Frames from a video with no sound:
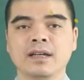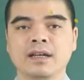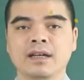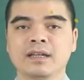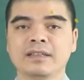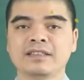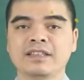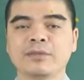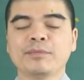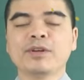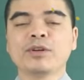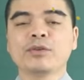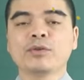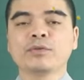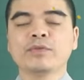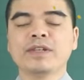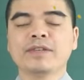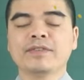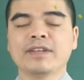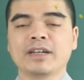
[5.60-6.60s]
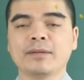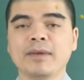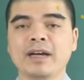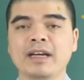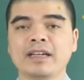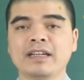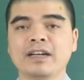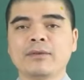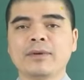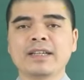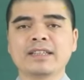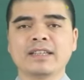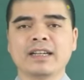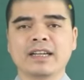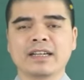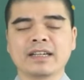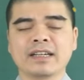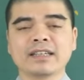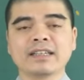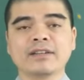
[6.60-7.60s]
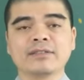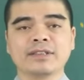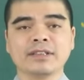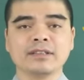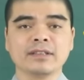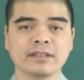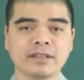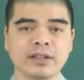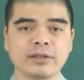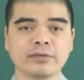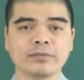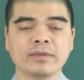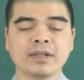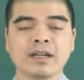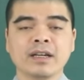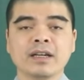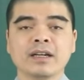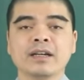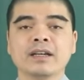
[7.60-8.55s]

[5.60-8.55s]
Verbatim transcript: À, chào mừng quý vị và các bạn đã quay trở lại kênh Đạo sĩ Tử Thông.